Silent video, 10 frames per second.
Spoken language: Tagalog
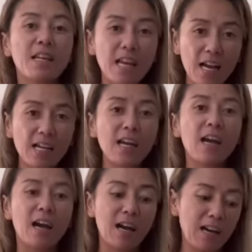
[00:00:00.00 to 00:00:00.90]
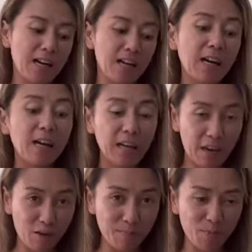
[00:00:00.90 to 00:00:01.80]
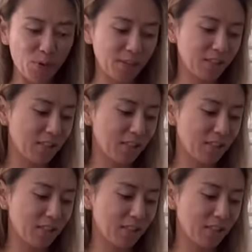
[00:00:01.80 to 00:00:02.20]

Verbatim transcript: ng uh, airport.